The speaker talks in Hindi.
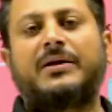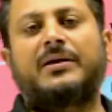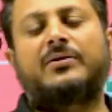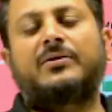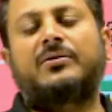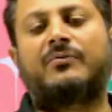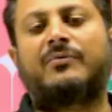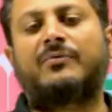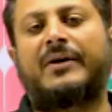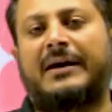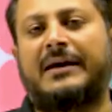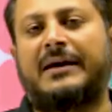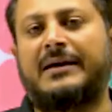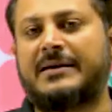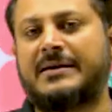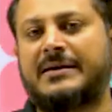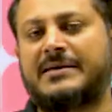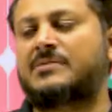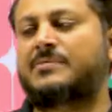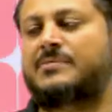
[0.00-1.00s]
है तो
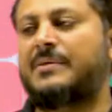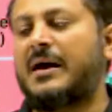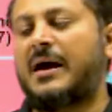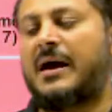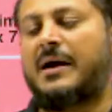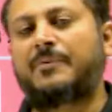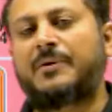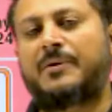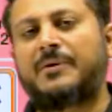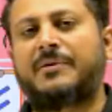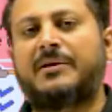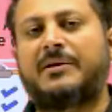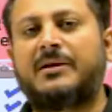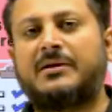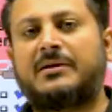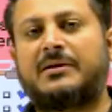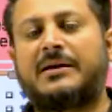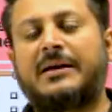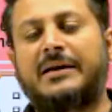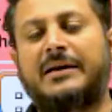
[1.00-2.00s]
फैकल्टीज भी आपकी
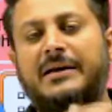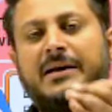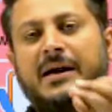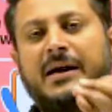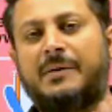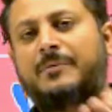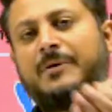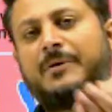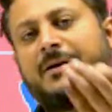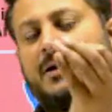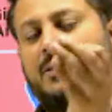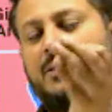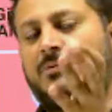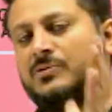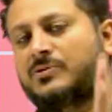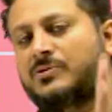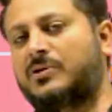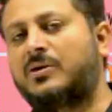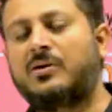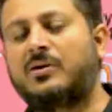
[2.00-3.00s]
मदद करेंगे आपके
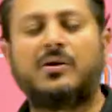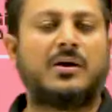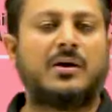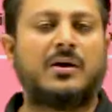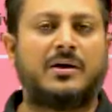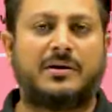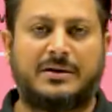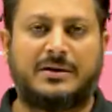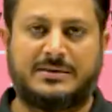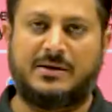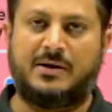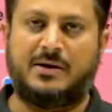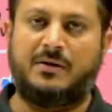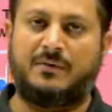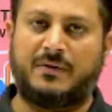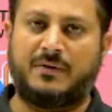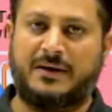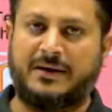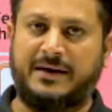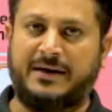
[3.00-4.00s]
डाउट्स को रिजॉल्व
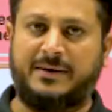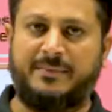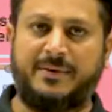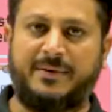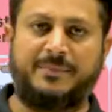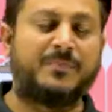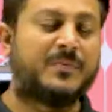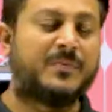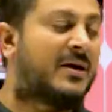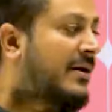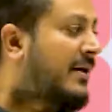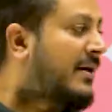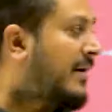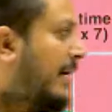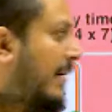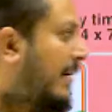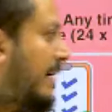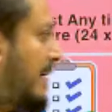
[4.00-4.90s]
करने में ठीक है